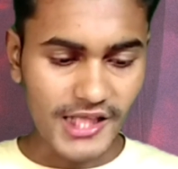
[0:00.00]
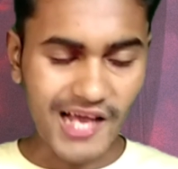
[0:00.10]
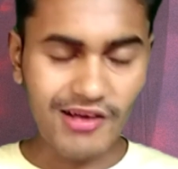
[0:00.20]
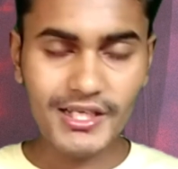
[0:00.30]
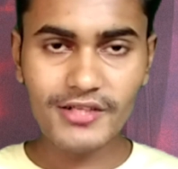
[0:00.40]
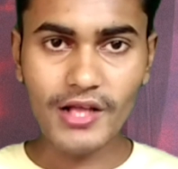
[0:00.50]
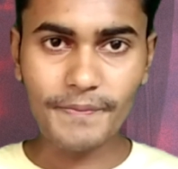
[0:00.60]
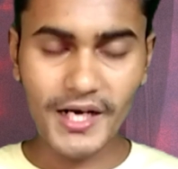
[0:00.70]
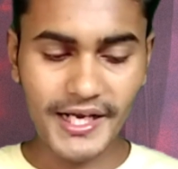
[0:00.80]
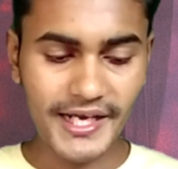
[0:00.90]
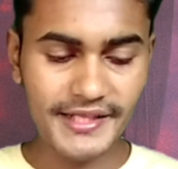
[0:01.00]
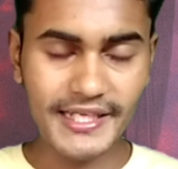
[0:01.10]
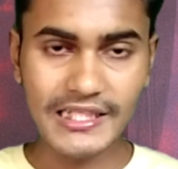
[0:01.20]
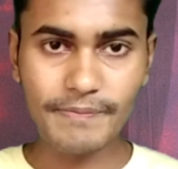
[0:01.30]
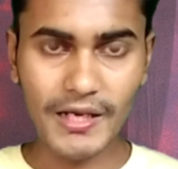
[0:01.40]
তাহলে কিন্তু আপনারা এখানে
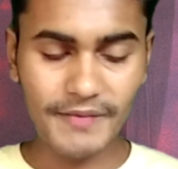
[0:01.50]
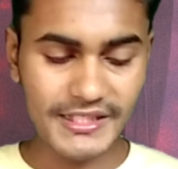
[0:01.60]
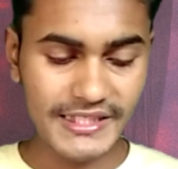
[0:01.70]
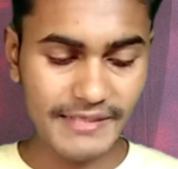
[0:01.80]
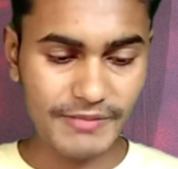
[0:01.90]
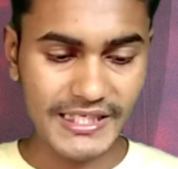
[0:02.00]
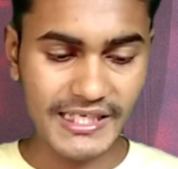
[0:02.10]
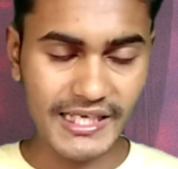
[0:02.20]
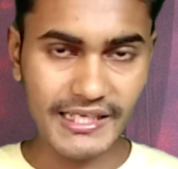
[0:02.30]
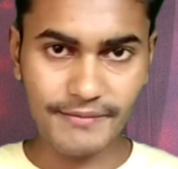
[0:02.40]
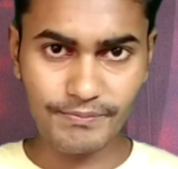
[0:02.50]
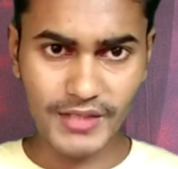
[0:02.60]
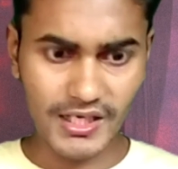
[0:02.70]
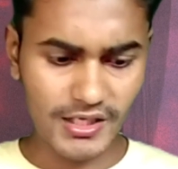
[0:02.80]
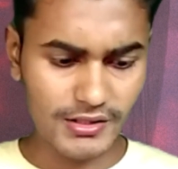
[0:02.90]
দেখতে পারবেন যে
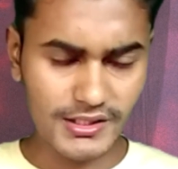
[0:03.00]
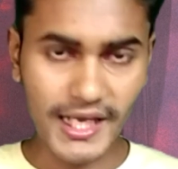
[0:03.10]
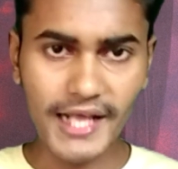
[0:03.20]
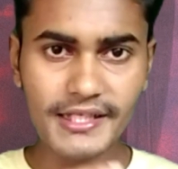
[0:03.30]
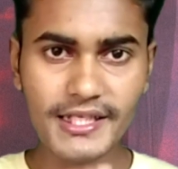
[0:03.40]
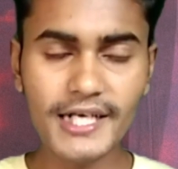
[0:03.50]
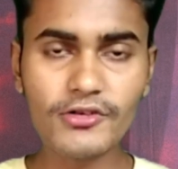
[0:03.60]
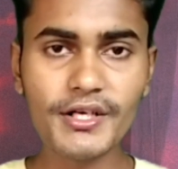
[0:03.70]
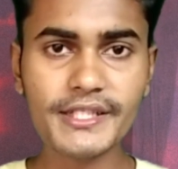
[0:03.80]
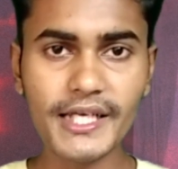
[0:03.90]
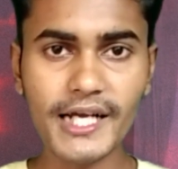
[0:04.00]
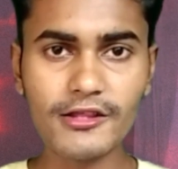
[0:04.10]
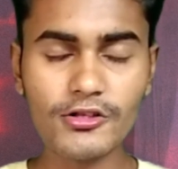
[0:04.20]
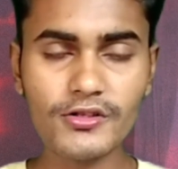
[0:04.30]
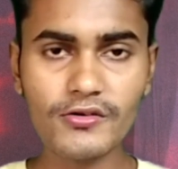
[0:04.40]
যারা সিলেক্ট হয়েছে
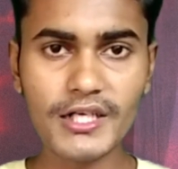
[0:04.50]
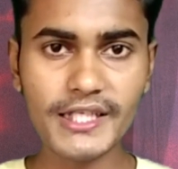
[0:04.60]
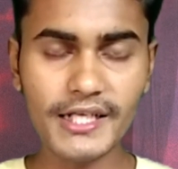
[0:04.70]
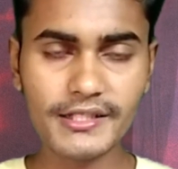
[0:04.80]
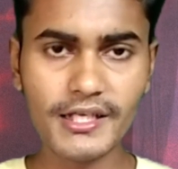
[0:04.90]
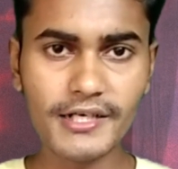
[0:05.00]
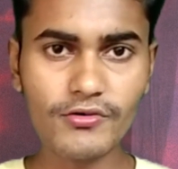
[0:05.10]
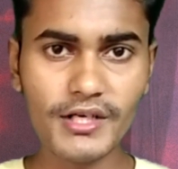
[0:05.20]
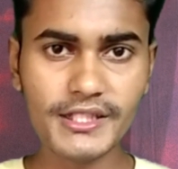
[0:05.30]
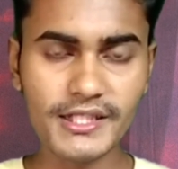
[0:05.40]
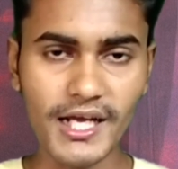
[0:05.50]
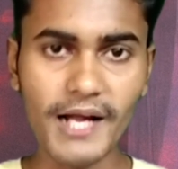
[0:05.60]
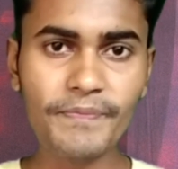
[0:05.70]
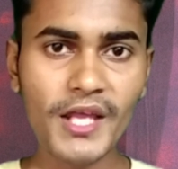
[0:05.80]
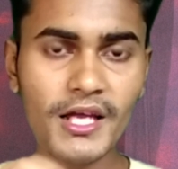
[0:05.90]
একাত্তর জনকে যারা সিলেক্ট করেছে তারা
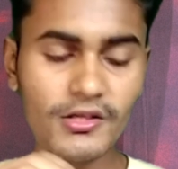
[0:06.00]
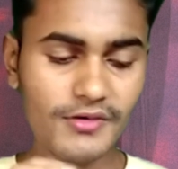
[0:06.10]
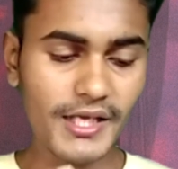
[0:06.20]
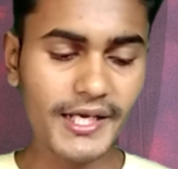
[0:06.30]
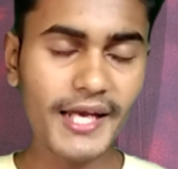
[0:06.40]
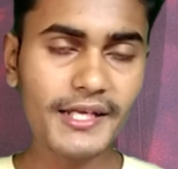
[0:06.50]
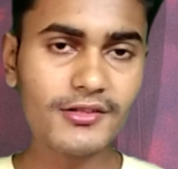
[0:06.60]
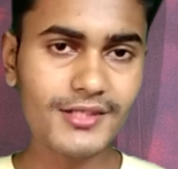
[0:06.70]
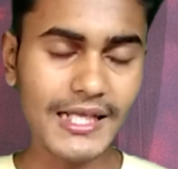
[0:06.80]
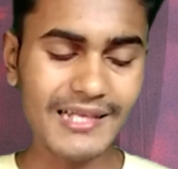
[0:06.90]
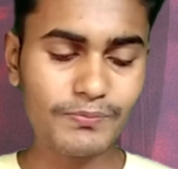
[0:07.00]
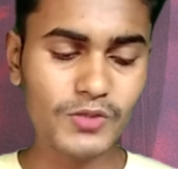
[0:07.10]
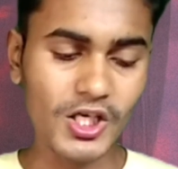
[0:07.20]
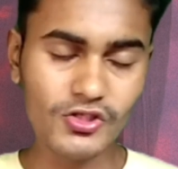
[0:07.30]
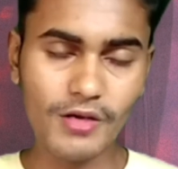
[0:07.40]
তো এখানে কিন্তু তাদের
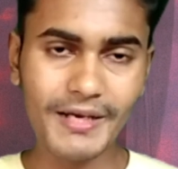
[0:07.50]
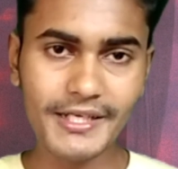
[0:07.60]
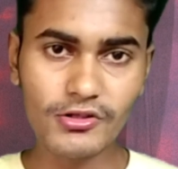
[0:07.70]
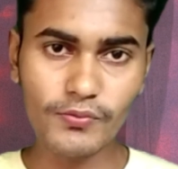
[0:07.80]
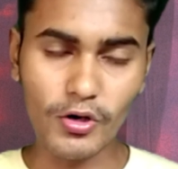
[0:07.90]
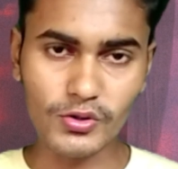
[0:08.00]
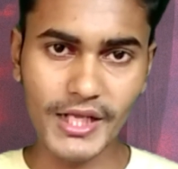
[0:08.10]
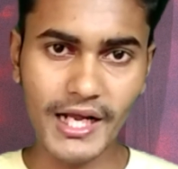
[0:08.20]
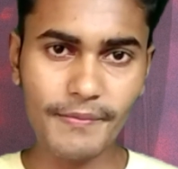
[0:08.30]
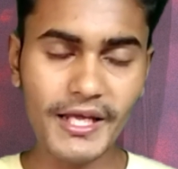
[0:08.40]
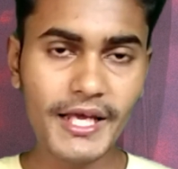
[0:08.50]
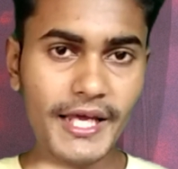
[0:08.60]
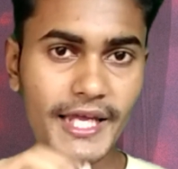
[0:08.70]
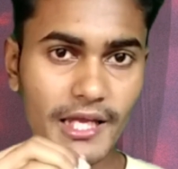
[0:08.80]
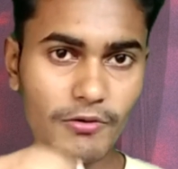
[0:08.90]
সবারই কিন্তু ফটো দেখাবে
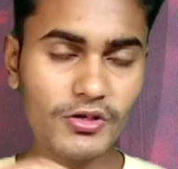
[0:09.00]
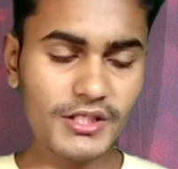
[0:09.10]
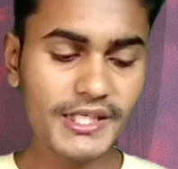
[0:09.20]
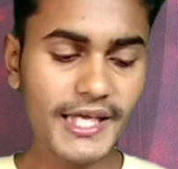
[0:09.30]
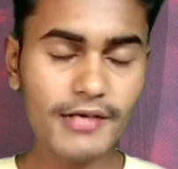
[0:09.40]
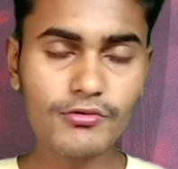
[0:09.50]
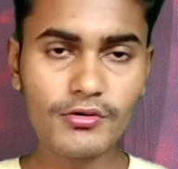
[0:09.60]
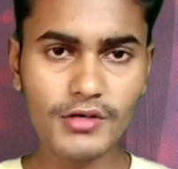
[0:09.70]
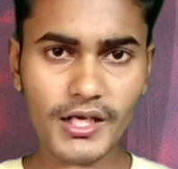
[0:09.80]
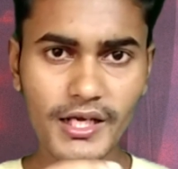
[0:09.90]
এবং কে কোন